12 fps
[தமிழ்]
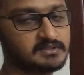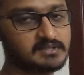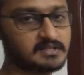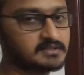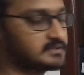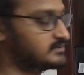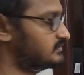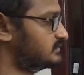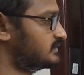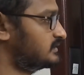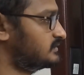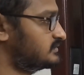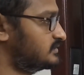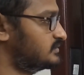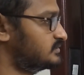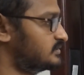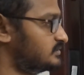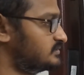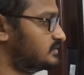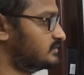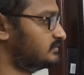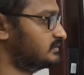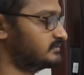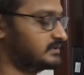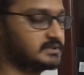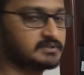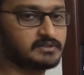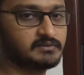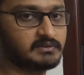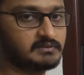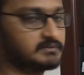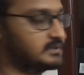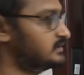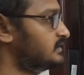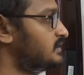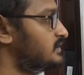சான்சஸ் வந்து என்னென்னா ஜீரோ ஜீரோ ஜீரோ ஒன் ஒன் ஜீரோ ஒன் ஒன்